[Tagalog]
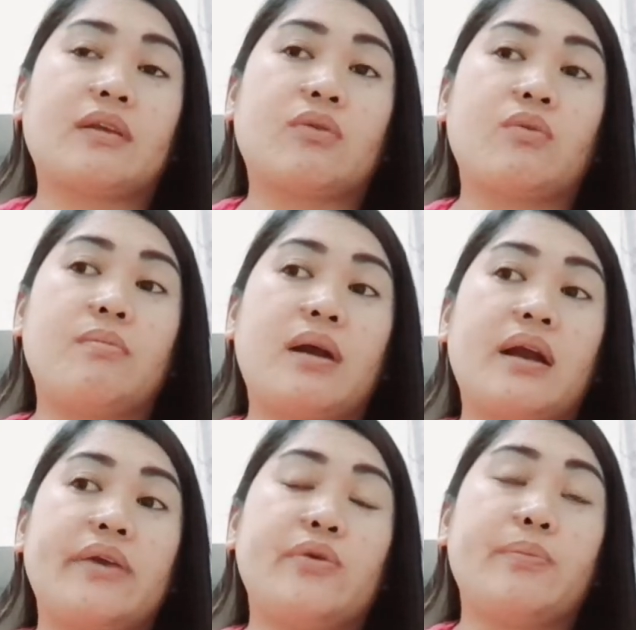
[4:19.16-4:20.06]

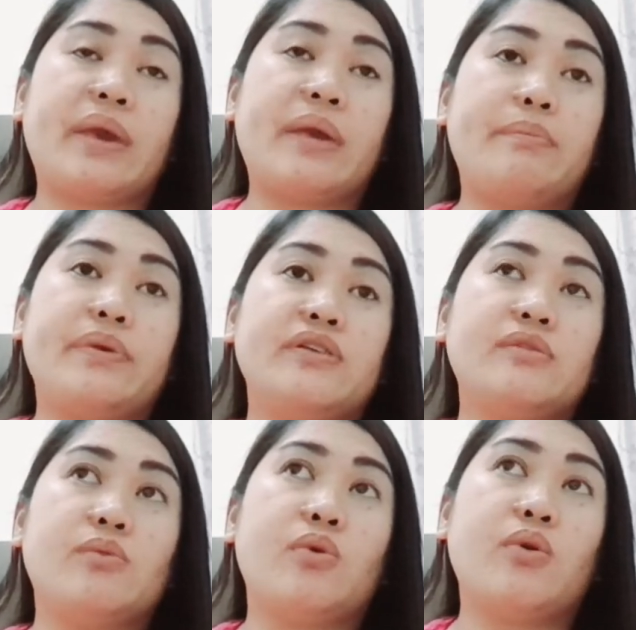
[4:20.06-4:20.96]
kumbaga yung papers
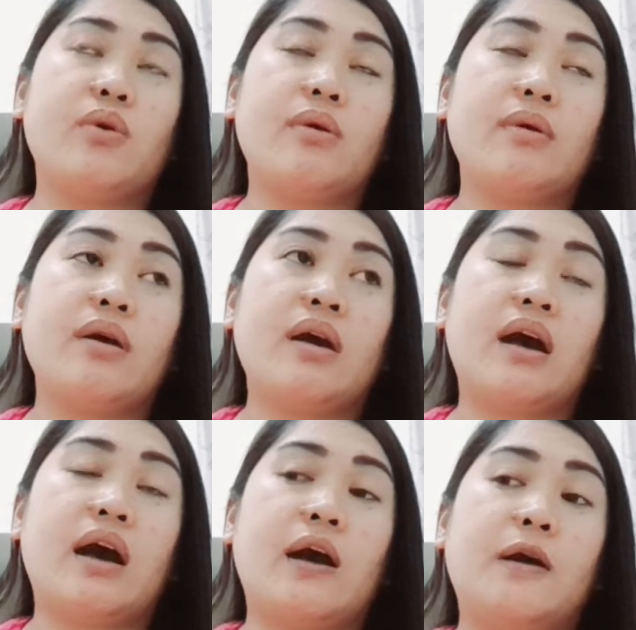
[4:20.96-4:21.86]
mo
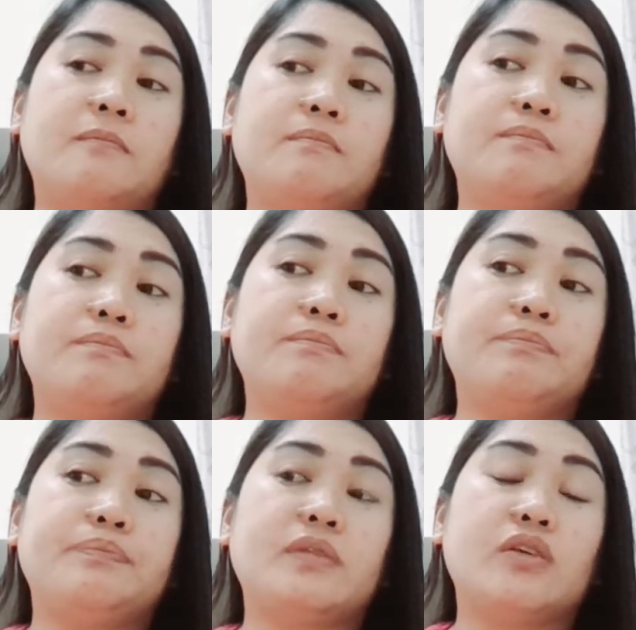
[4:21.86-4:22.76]

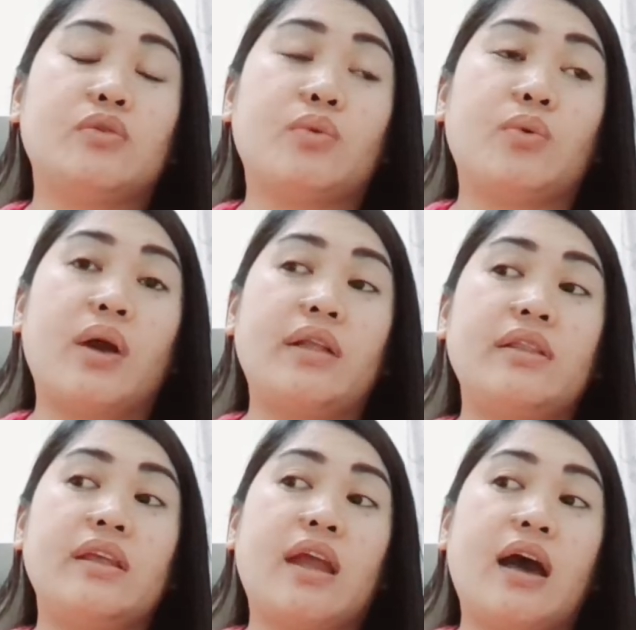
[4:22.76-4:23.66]
um, kinukuha
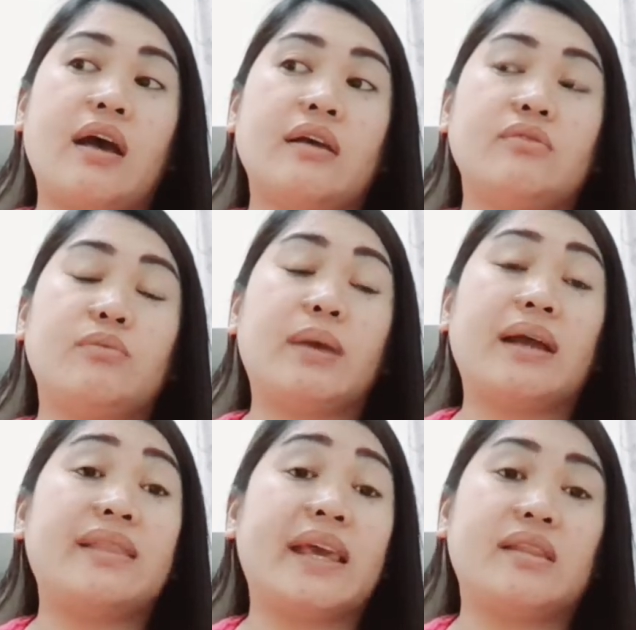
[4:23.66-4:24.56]
nila yung mga
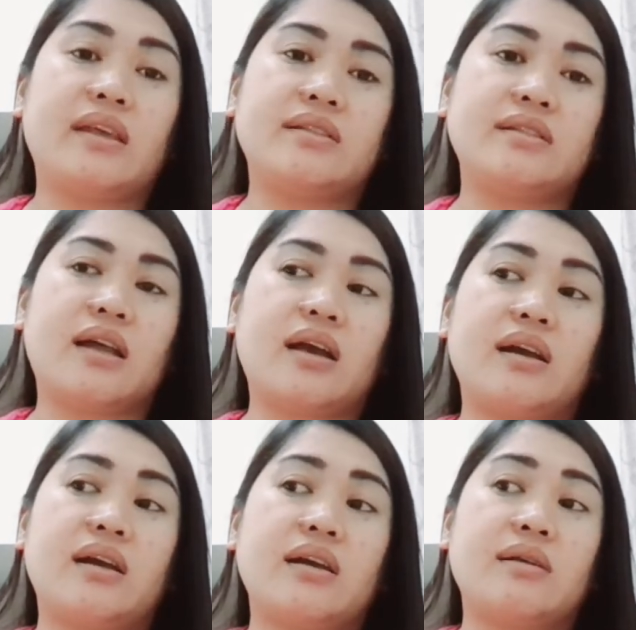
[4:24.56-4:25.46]
details ng
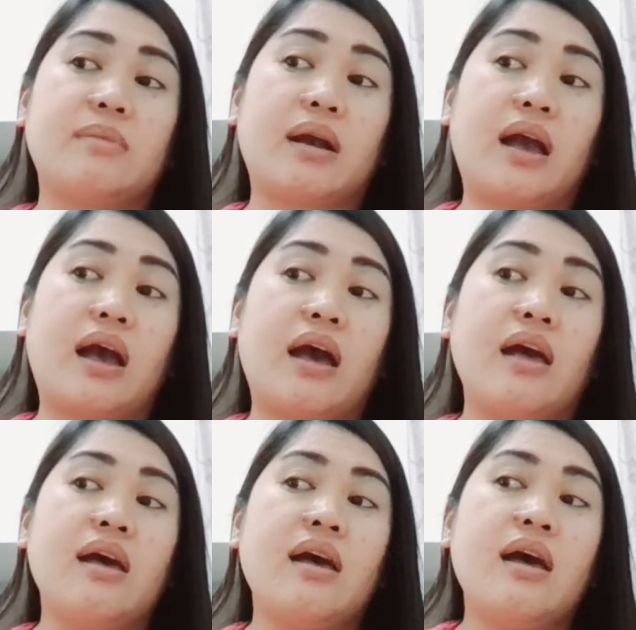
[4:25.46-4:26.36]
mga
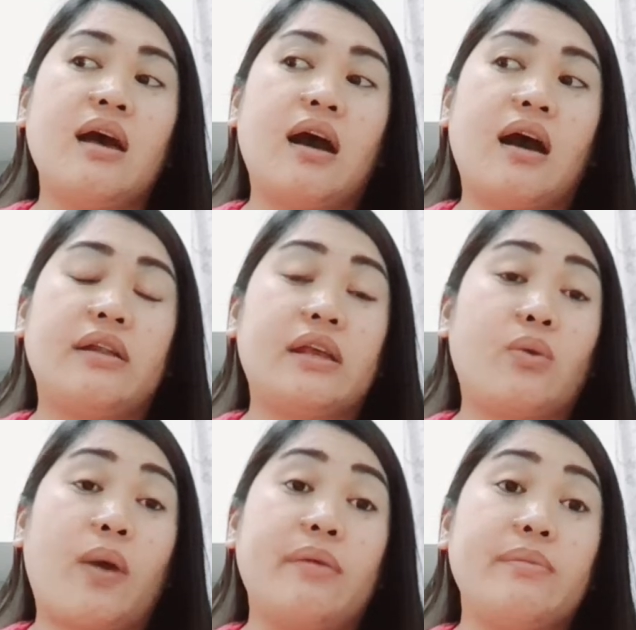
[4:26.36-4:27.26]
uh,
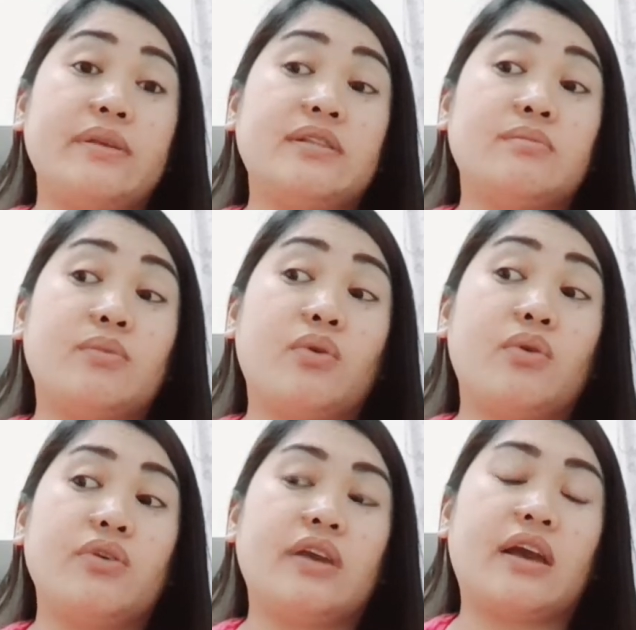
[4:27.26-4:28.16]
requirements
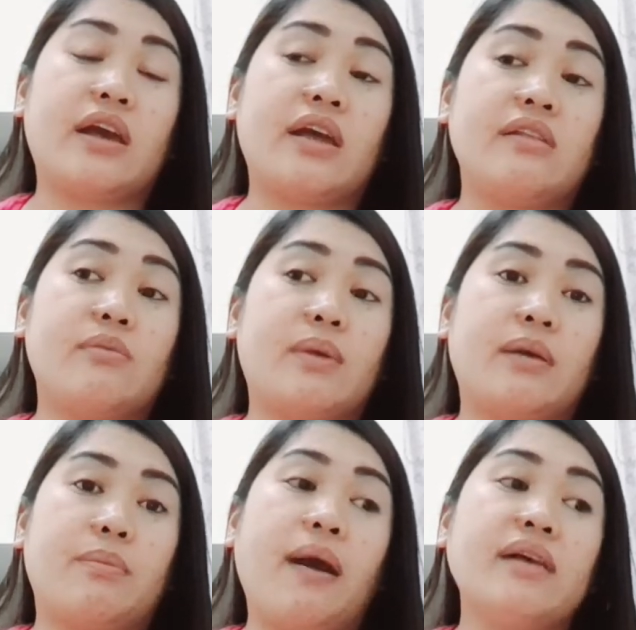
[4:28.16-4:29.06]
mo, yan, yung
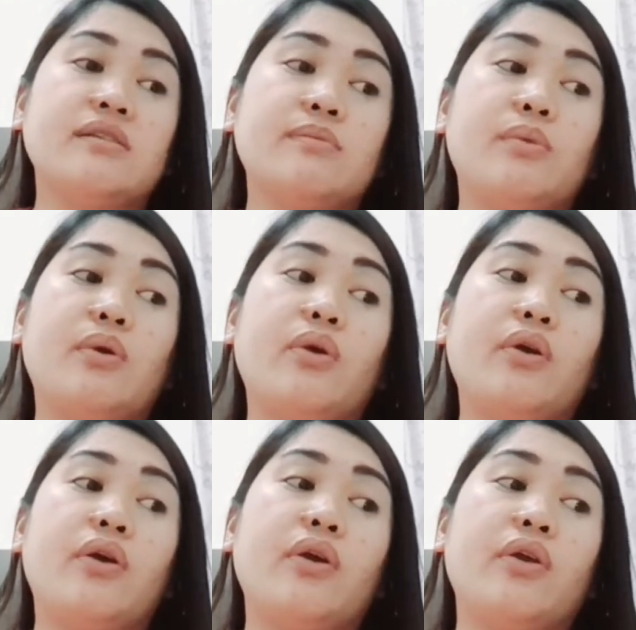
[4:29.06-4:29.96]
mga
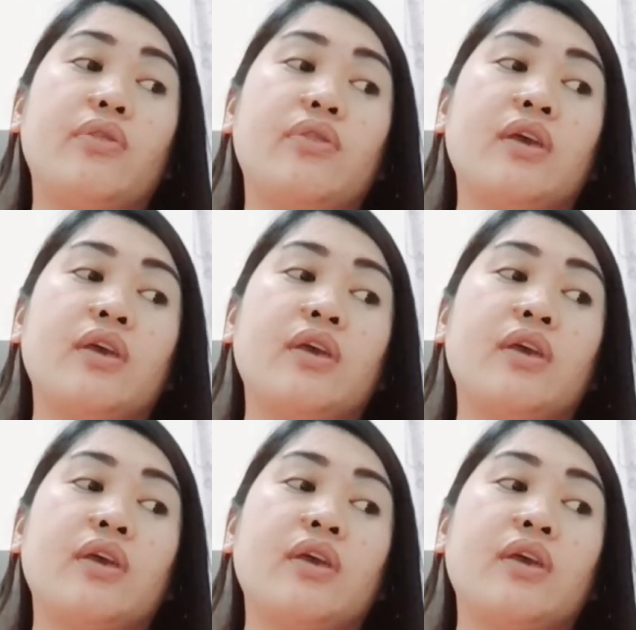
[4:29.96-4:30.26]
passport,